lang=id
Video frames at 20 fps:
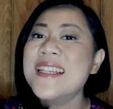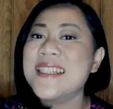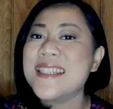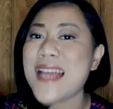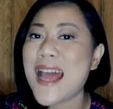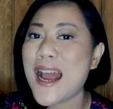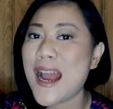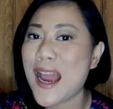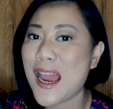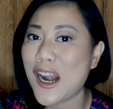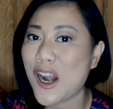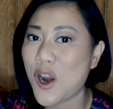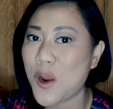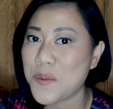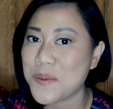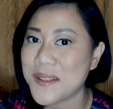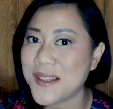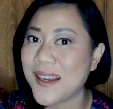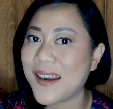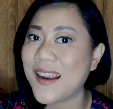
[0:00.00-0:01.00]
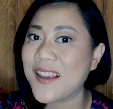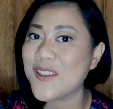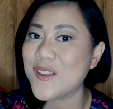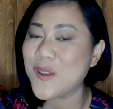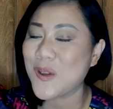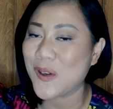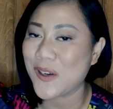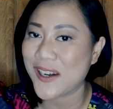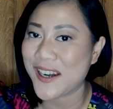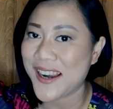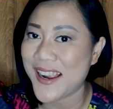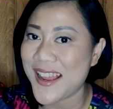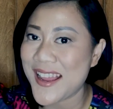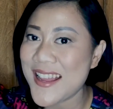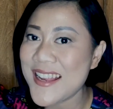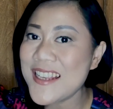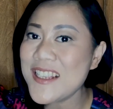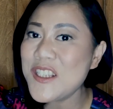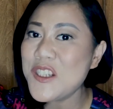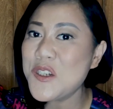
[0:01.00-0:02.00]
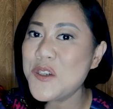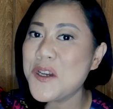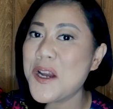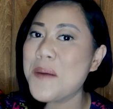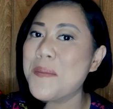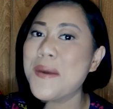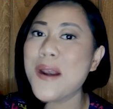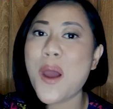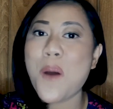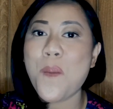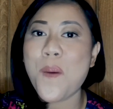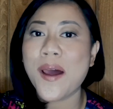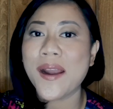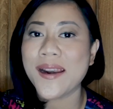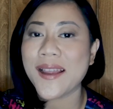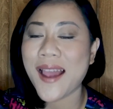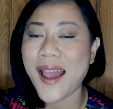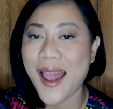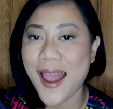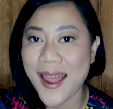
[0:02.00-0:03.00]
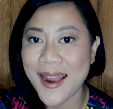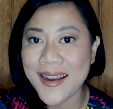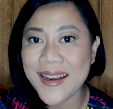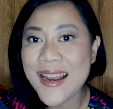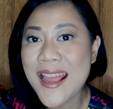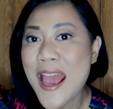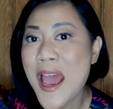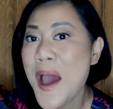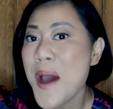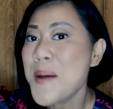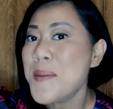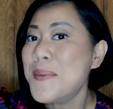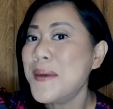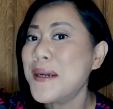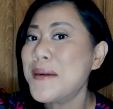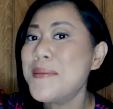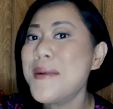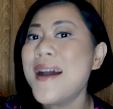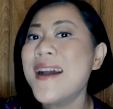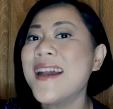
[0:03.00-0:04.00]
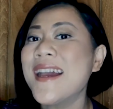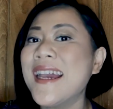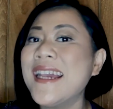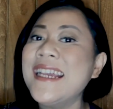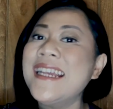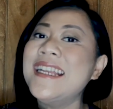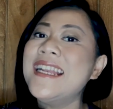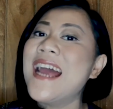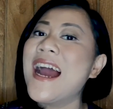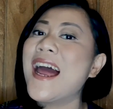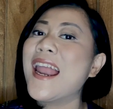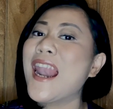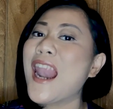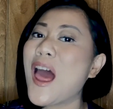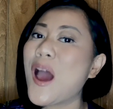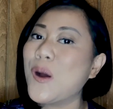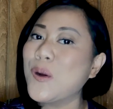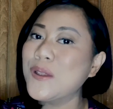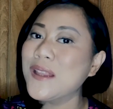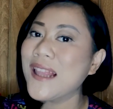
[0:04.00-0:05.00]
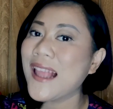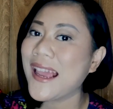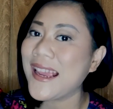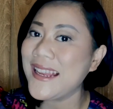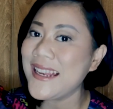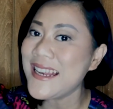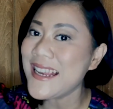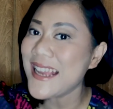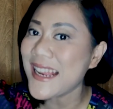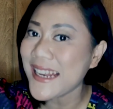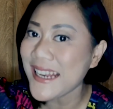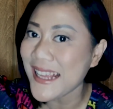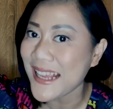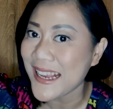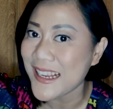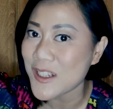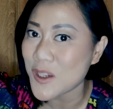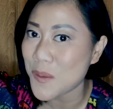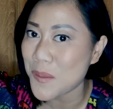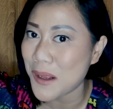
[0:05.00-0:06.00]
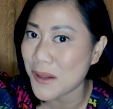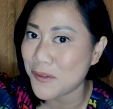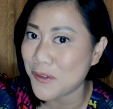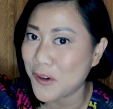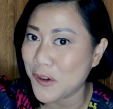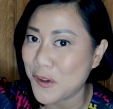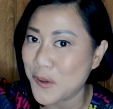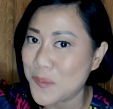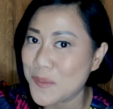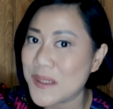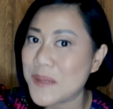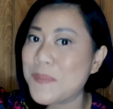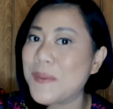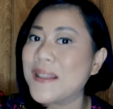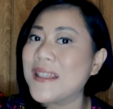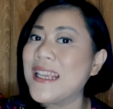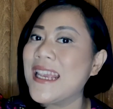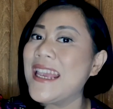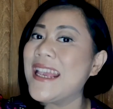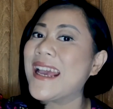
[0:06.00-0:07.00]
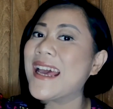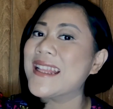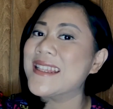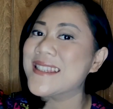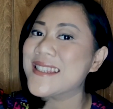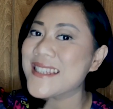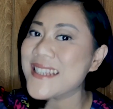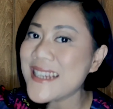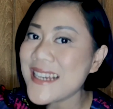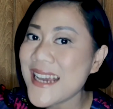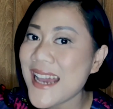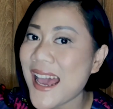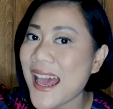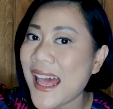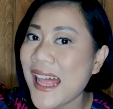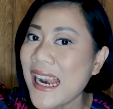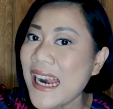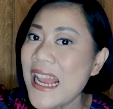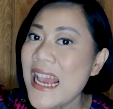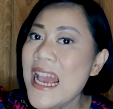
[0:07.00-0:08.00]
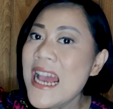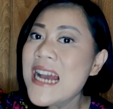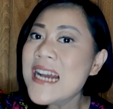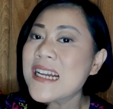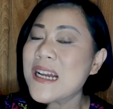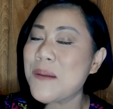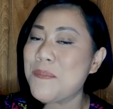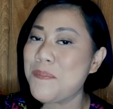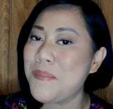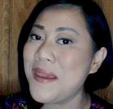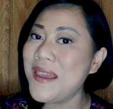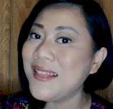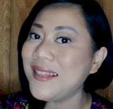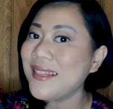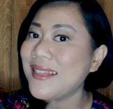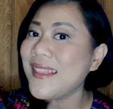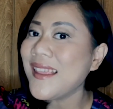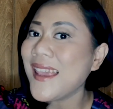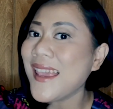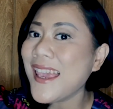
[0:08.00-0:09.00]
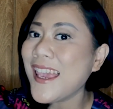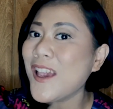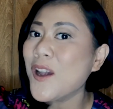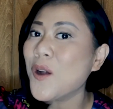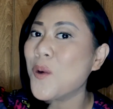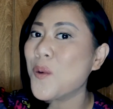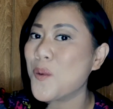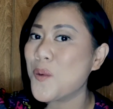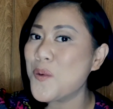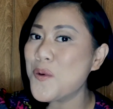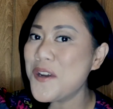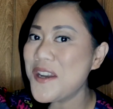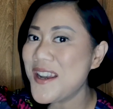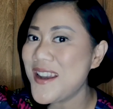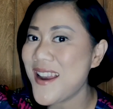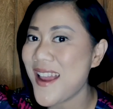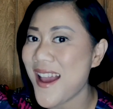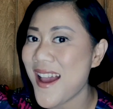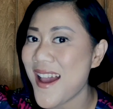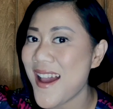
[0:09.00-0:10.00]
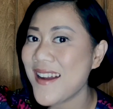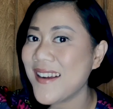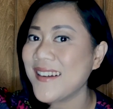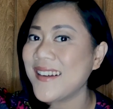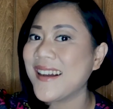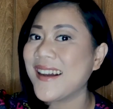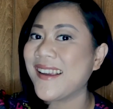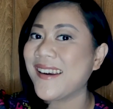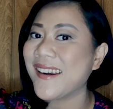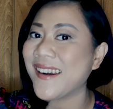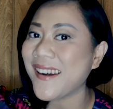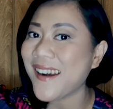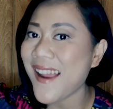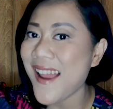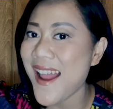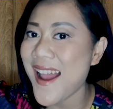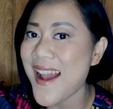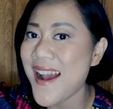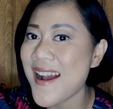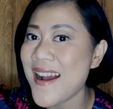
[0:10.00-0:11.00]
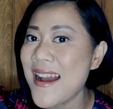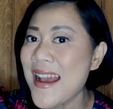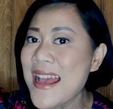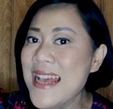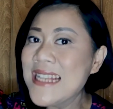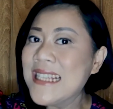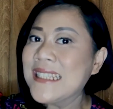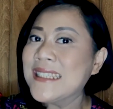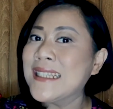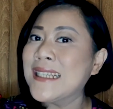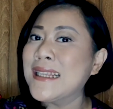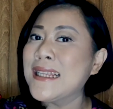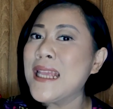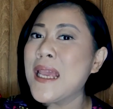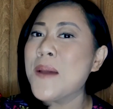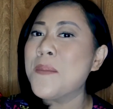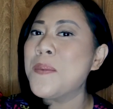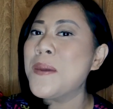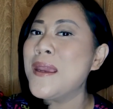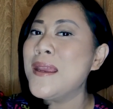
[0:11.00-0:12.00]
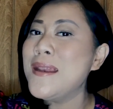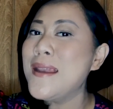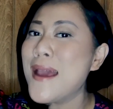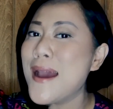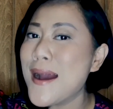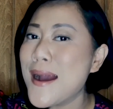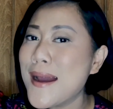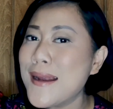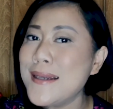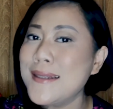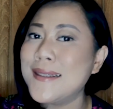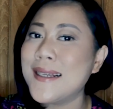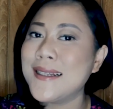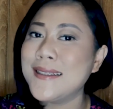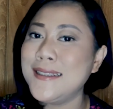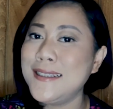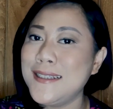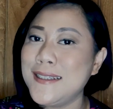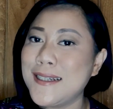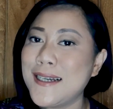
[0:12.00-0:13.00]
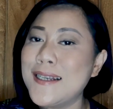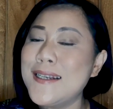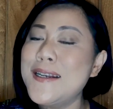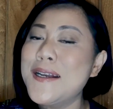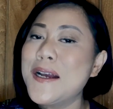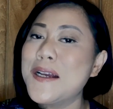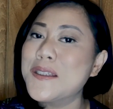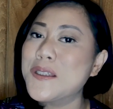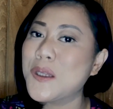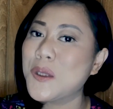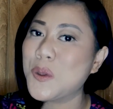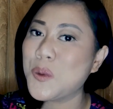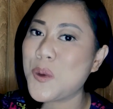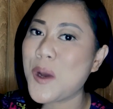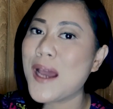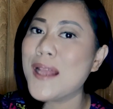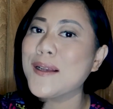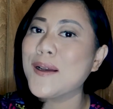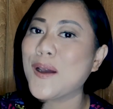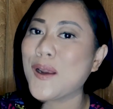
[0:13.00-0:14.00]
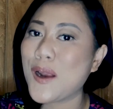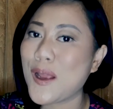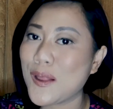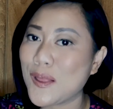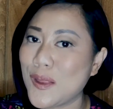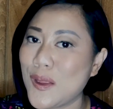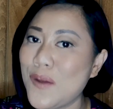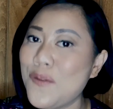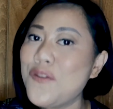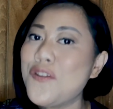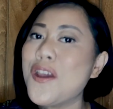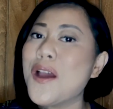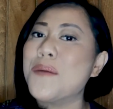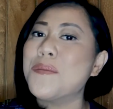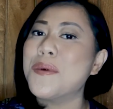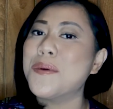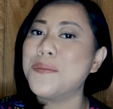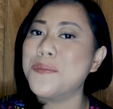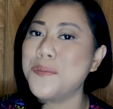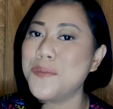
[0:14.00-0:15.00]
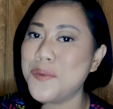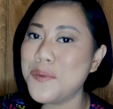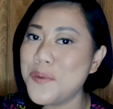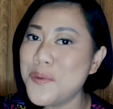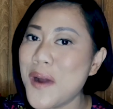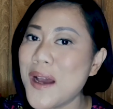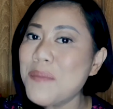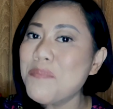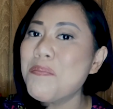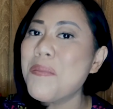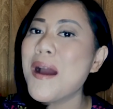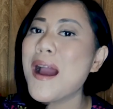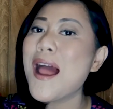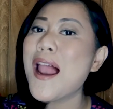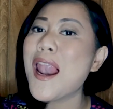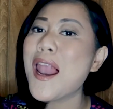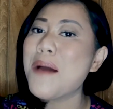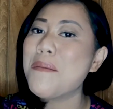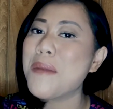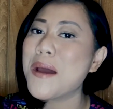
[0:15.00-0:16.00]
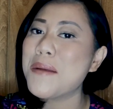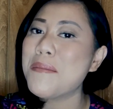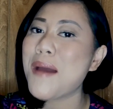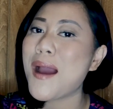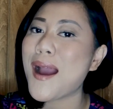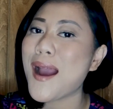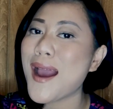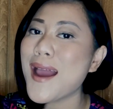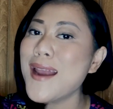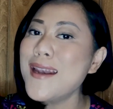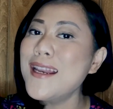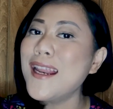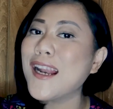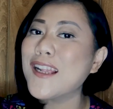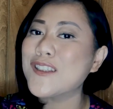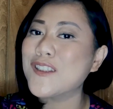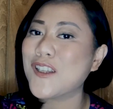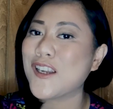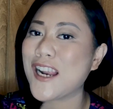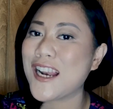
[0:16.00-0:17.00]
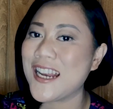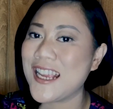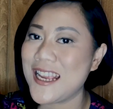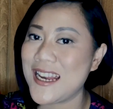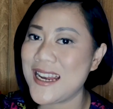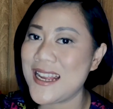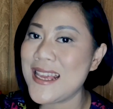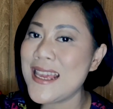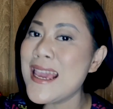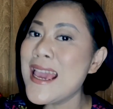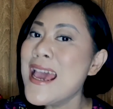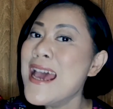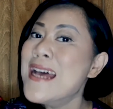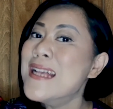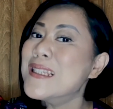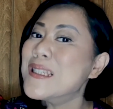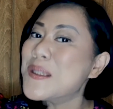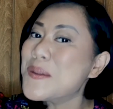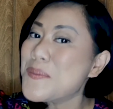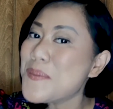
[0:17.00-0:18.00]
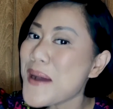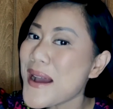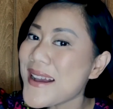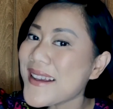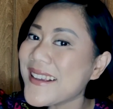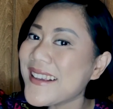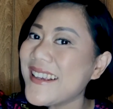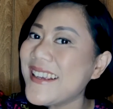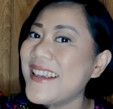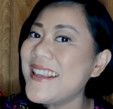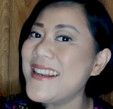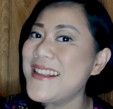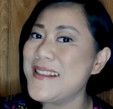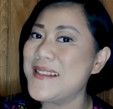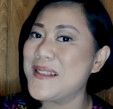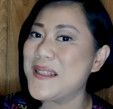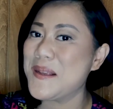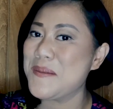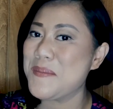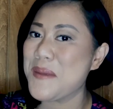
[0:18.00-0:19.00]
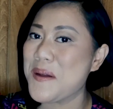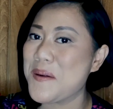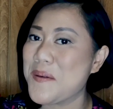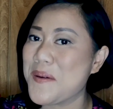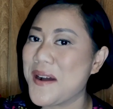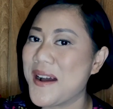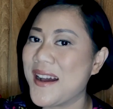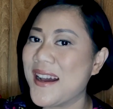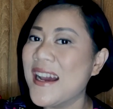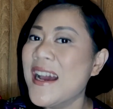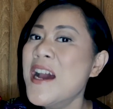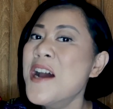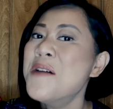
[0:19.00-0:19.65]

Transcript: Sangkar Lobster Restoran juga menawarkan berbagai hidangan laut lainnya nih Sobat Forum seperti ikan segar, kepiting, udang, kerang. Setiap hidangan disajikan dengan sentuhan kreatif yang membuat pengalaman makan di restoran ini semakin istimewa.